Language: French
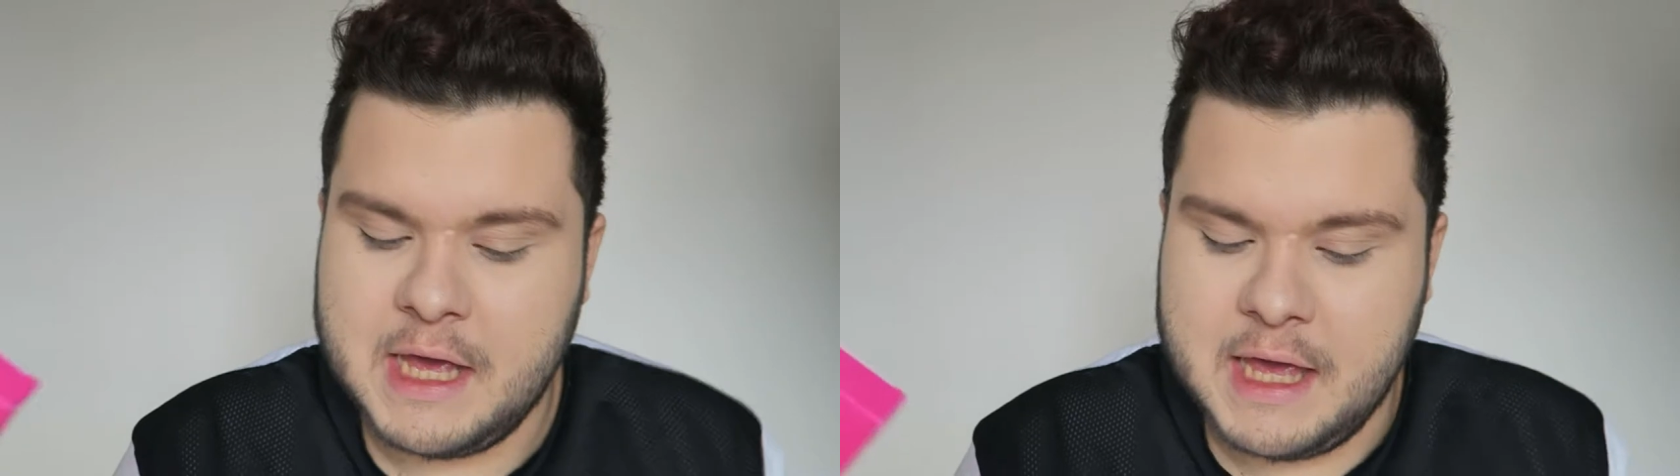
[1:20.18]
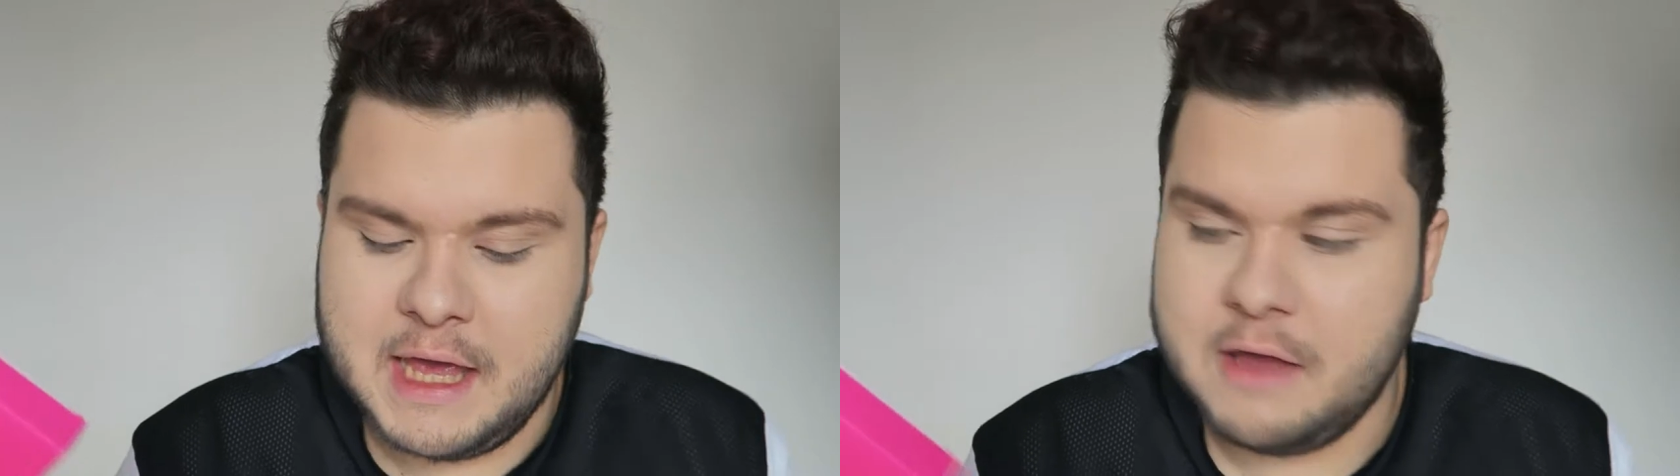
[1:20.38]

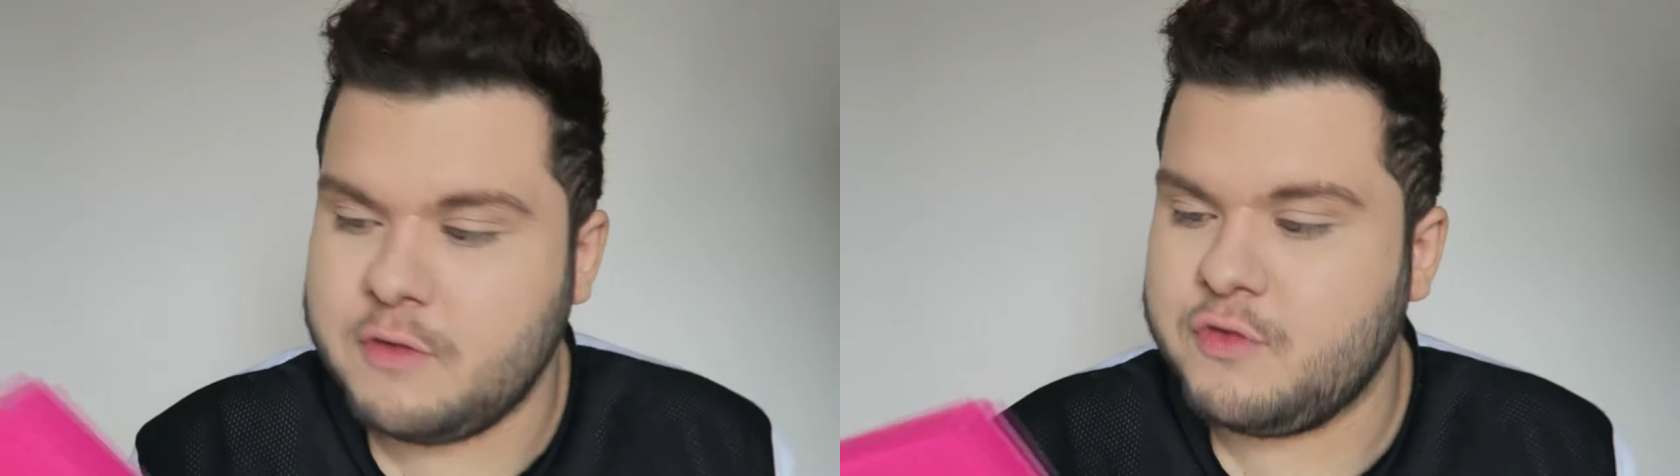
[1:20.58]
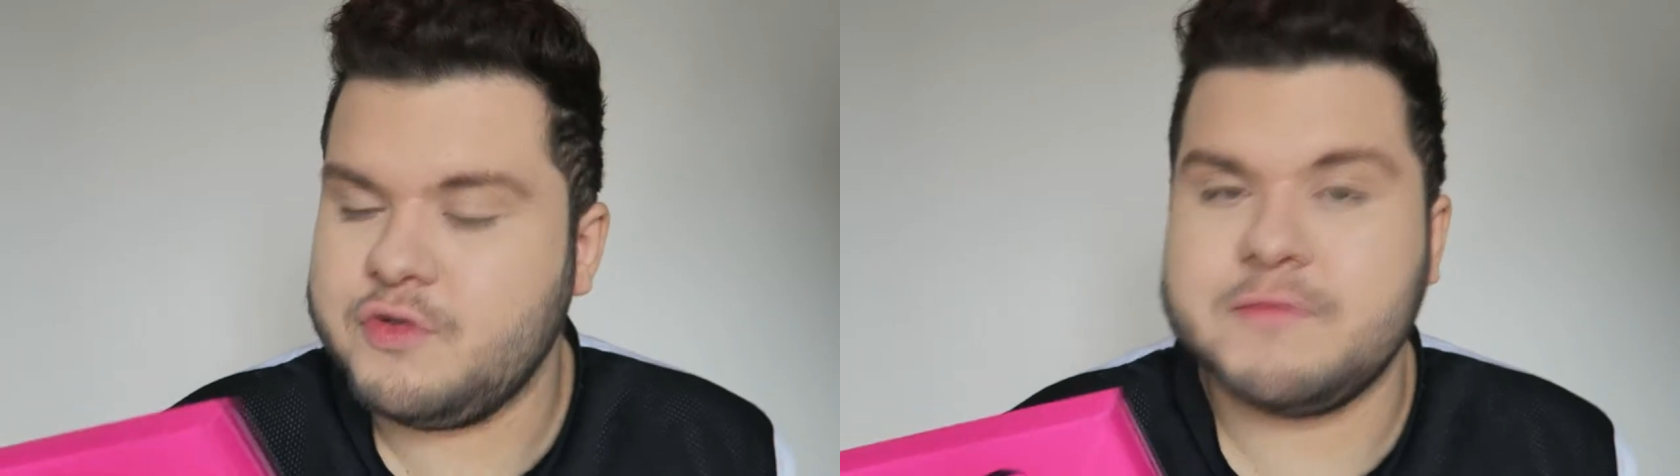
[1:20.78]
et
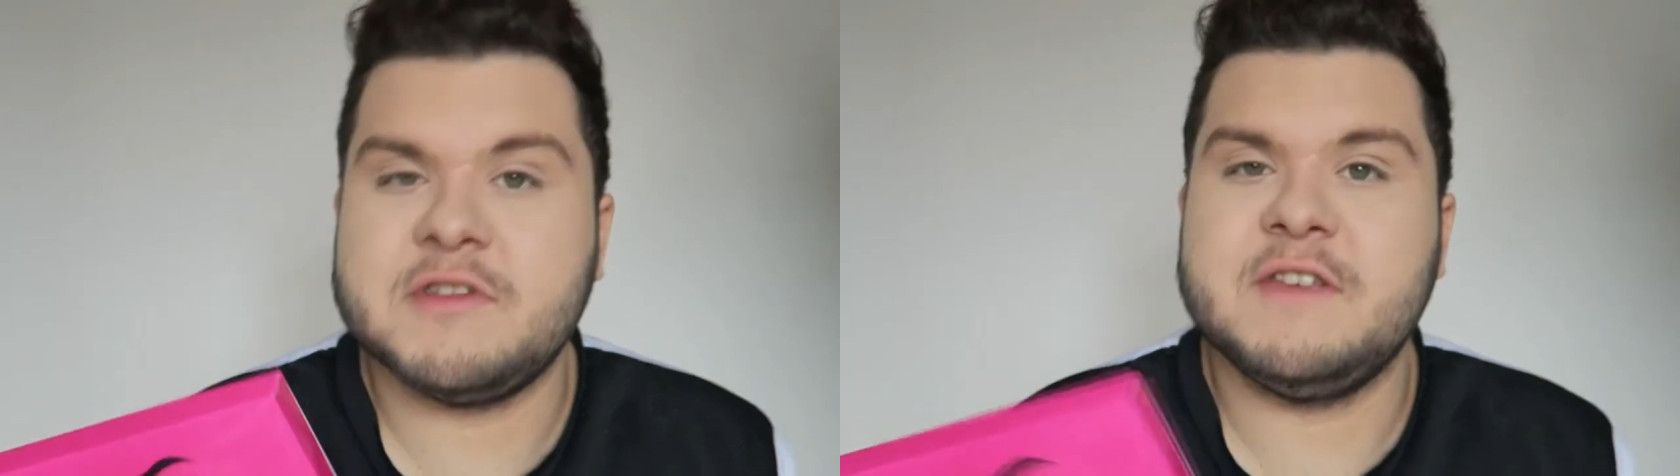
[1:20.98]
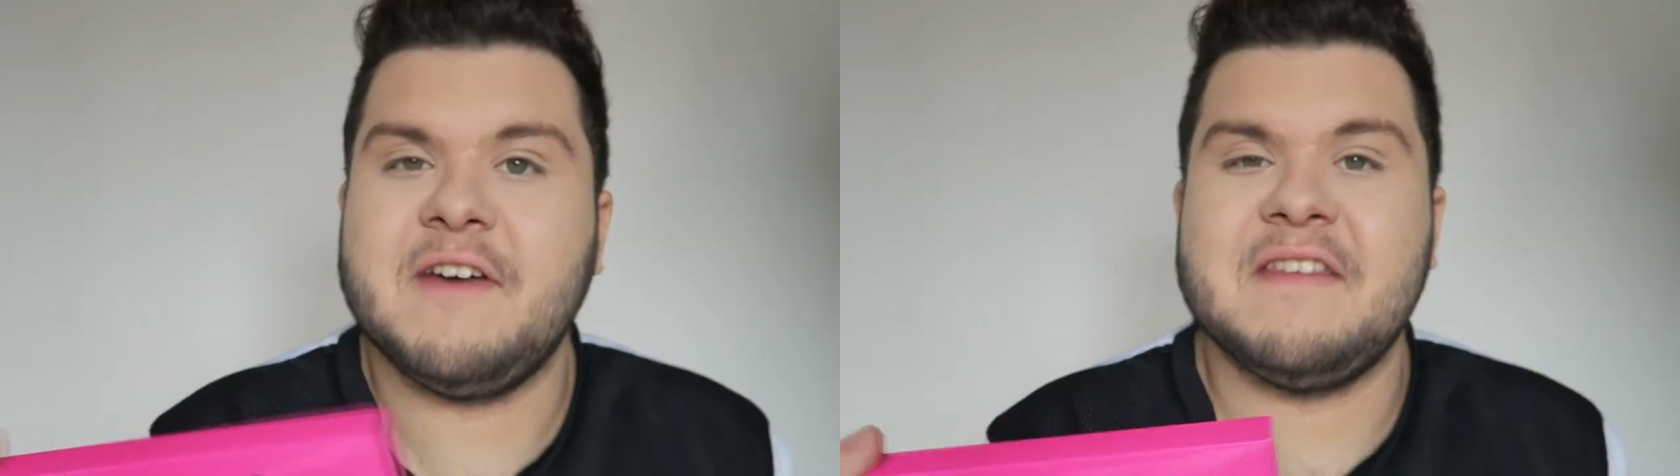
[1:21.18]
donc du coup je me
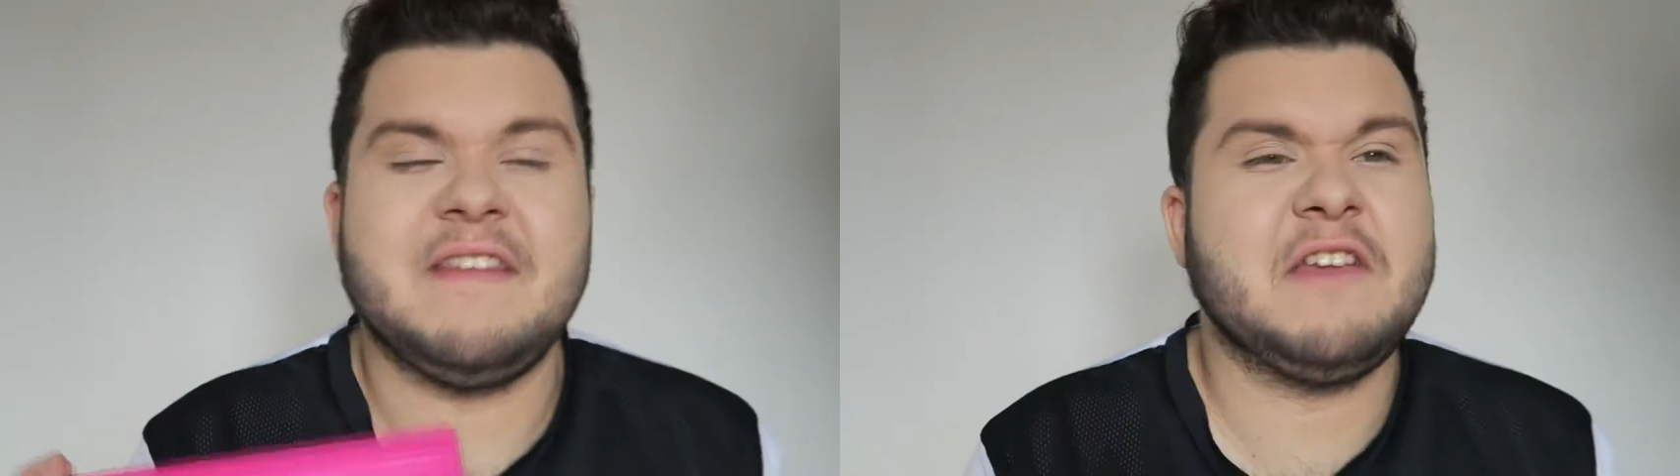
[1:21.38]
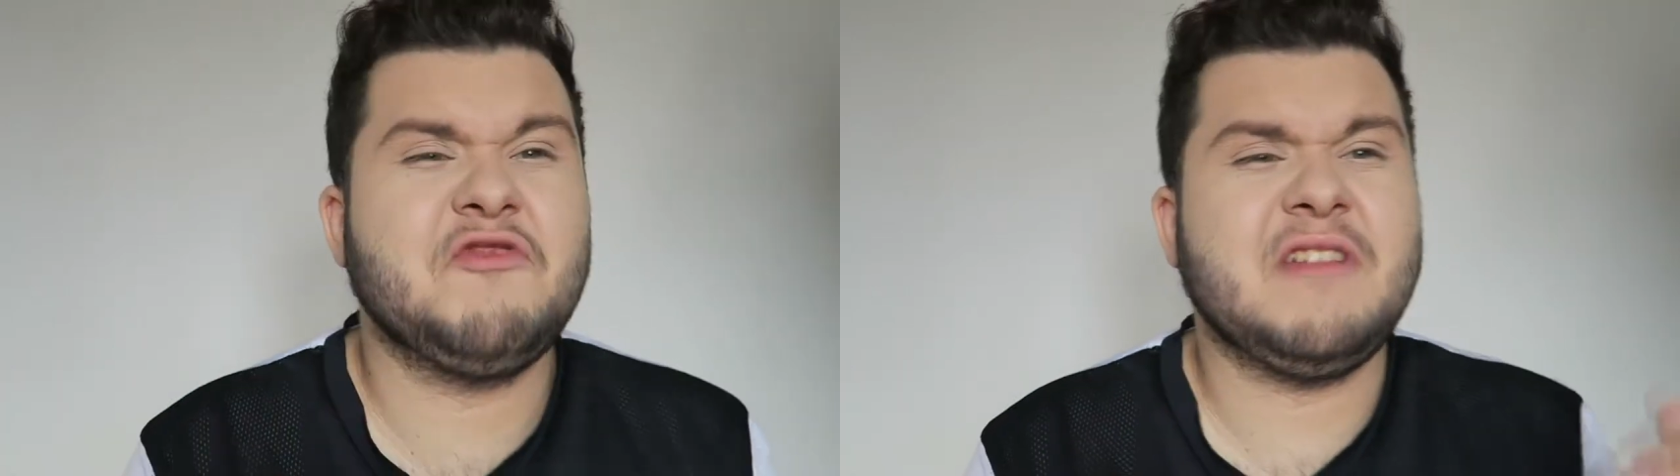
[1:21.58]
suis dit vas-y
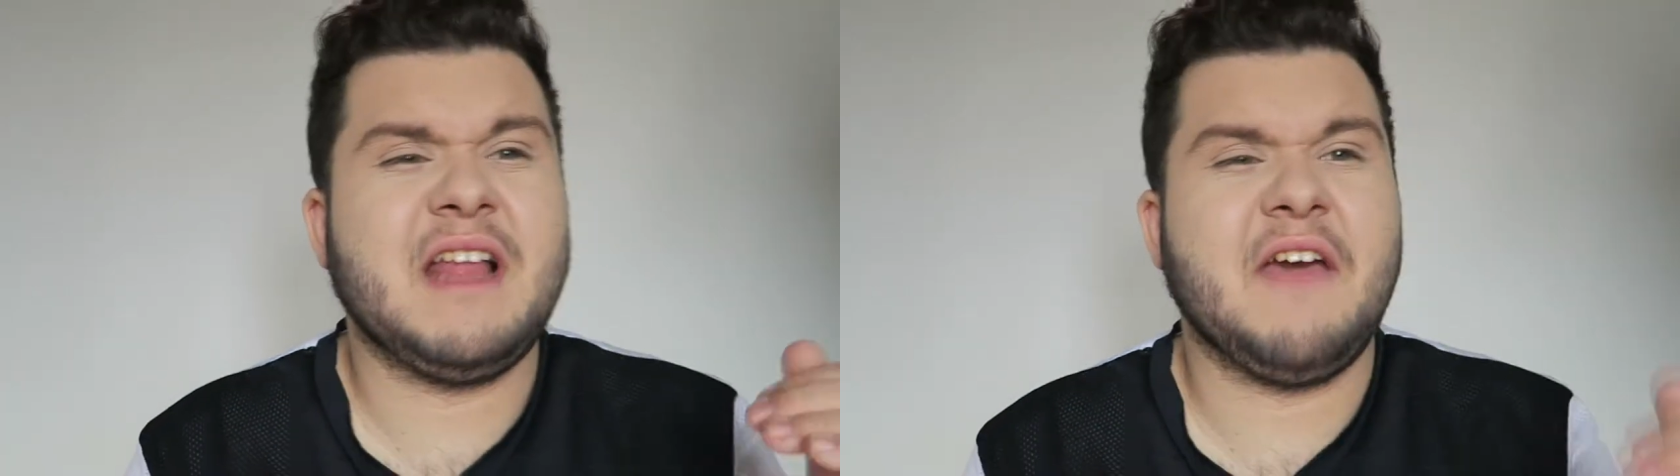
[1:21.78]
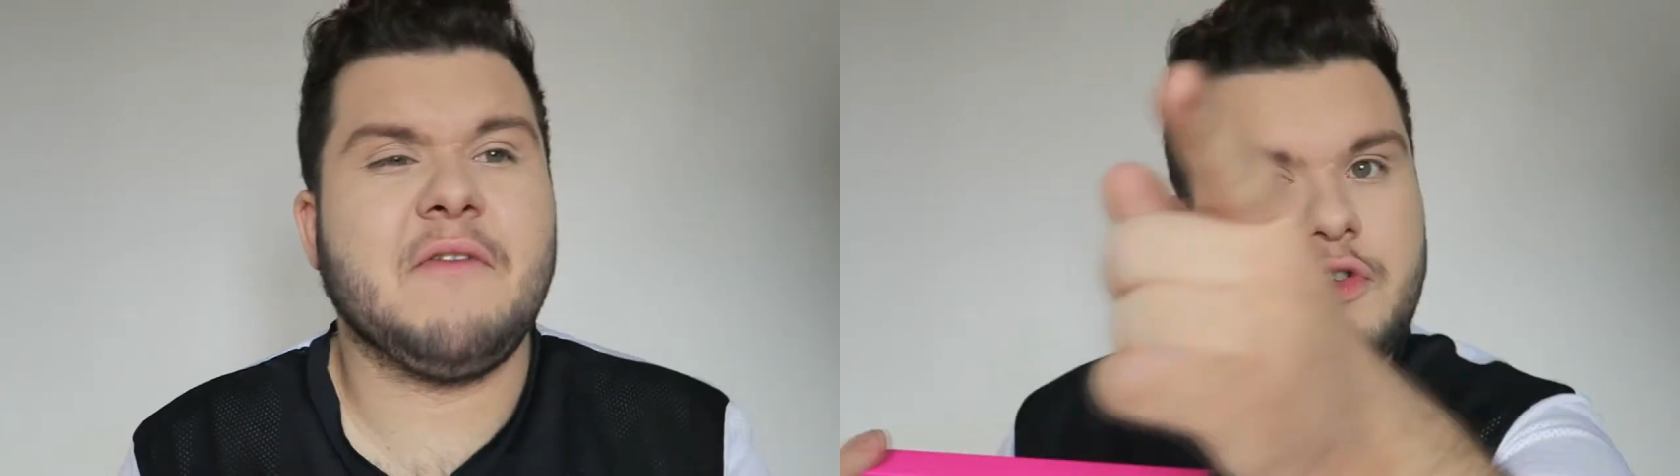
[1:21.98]
dès que tu te lèves,